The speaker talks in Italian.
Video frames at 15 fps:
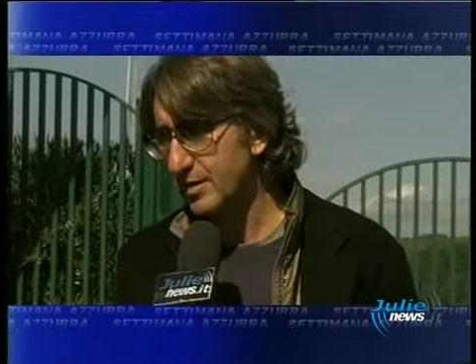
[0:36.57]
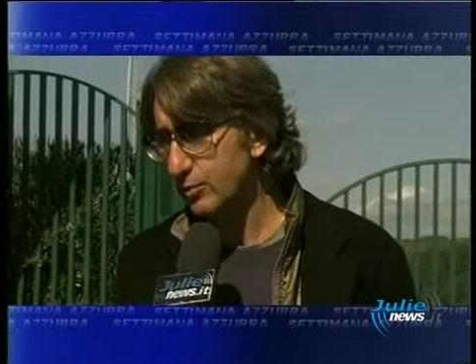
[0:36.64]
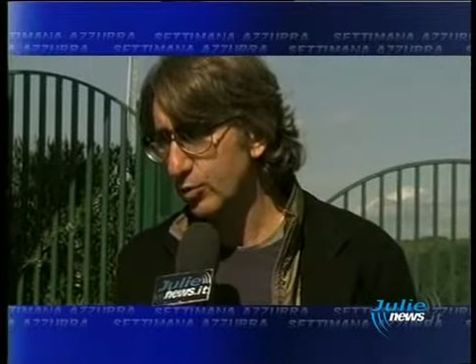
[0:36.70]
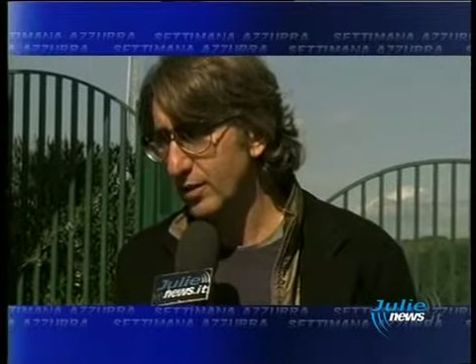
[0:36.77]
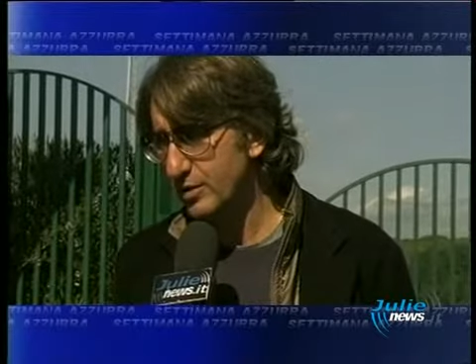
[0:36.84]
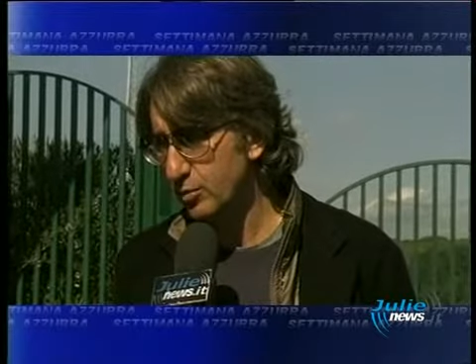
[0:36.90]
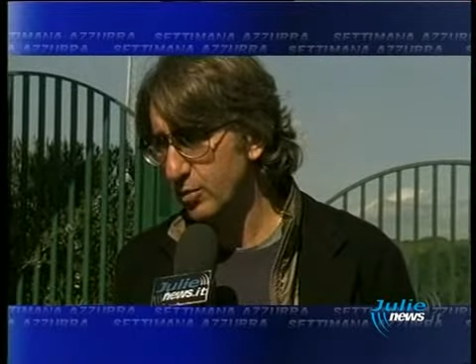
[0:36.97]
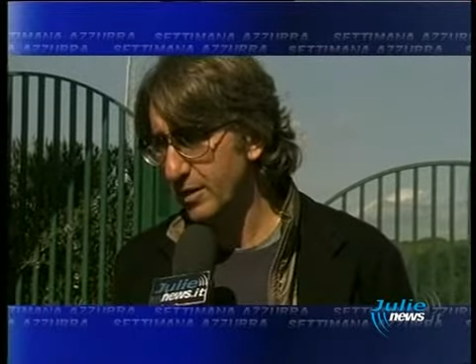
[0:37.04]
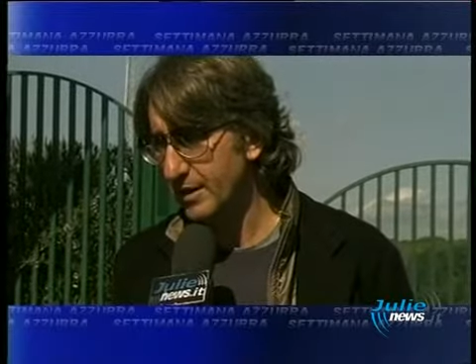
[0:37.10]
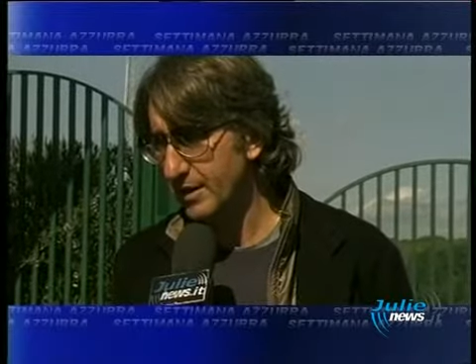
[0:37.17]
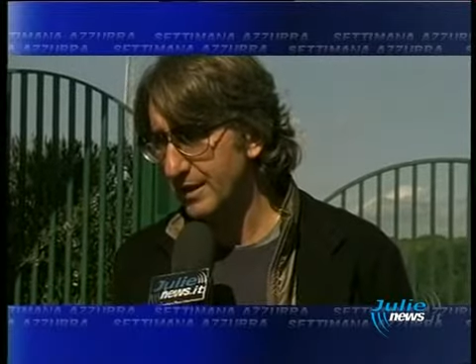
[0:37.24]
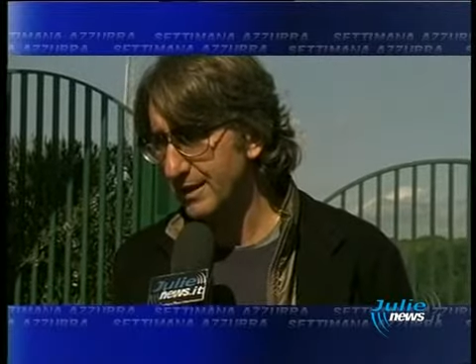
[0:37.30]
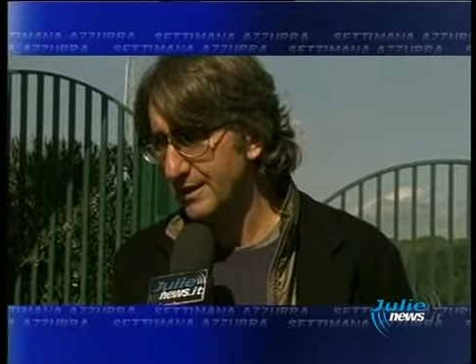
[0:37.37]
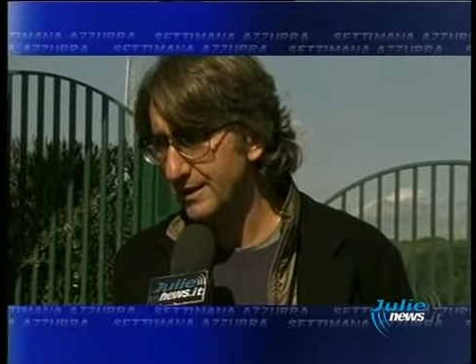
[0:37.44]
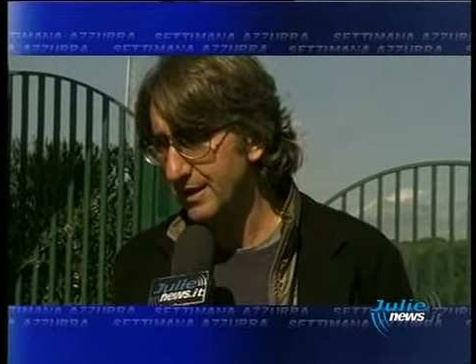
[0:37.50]
ad una squadra
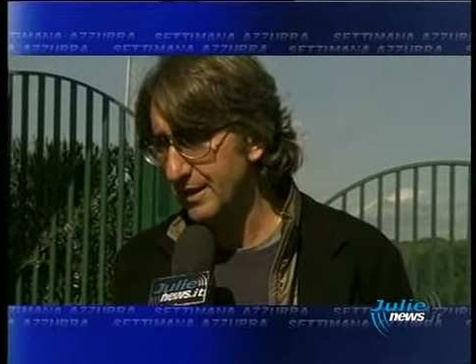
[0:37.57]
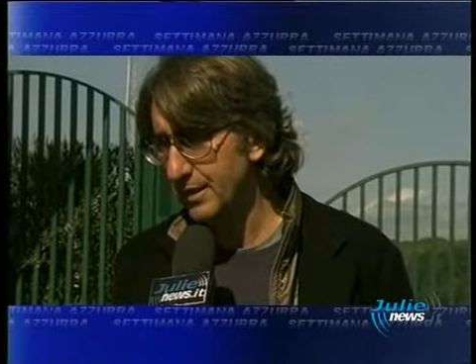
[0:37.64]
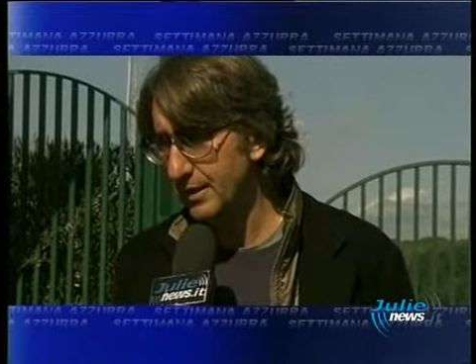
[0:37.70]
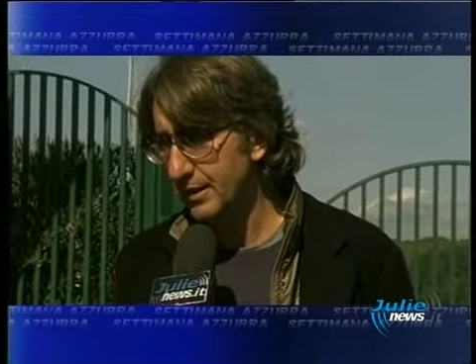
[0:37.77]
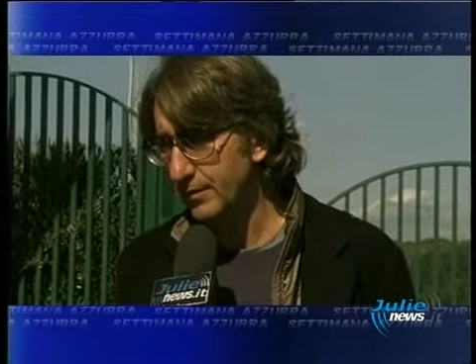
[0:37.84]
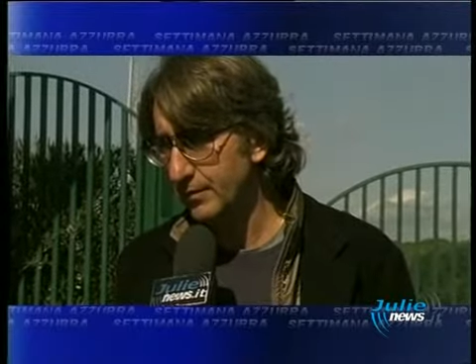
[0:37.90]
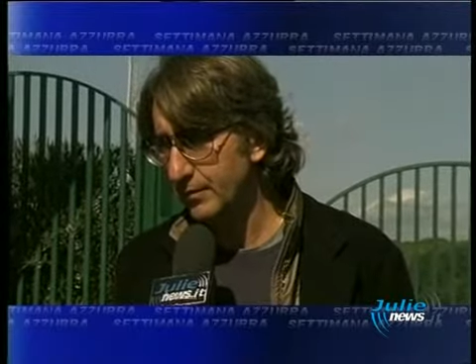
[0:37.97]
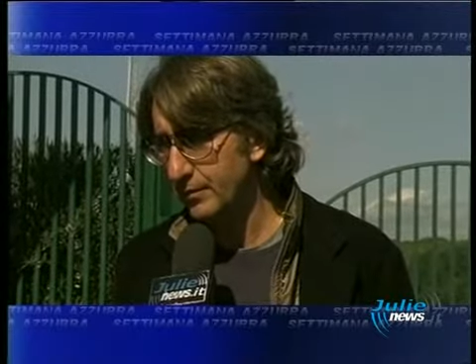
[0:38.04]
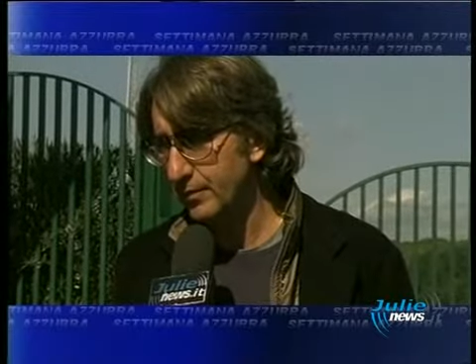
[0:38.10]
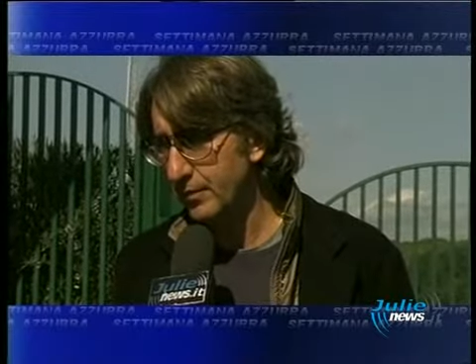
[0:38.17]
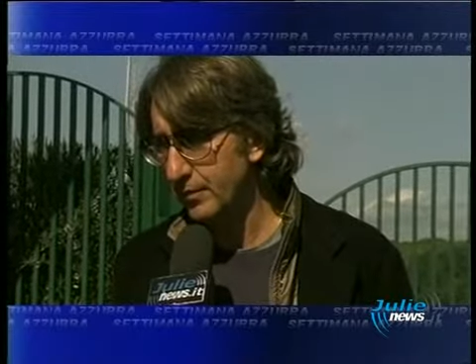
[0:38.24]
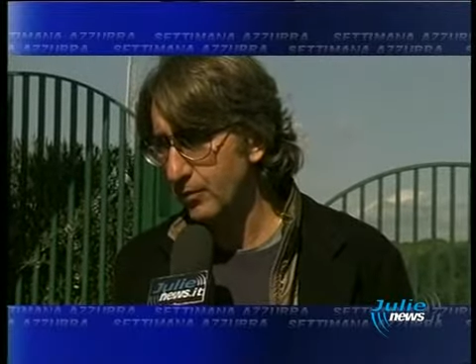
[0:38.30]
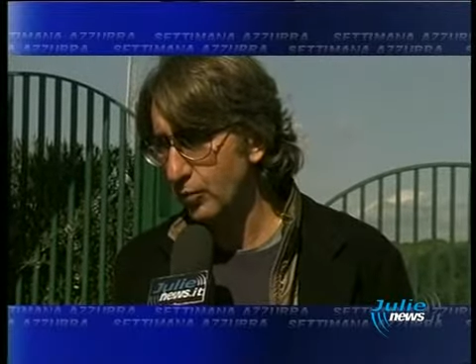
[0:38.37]
che sia mh,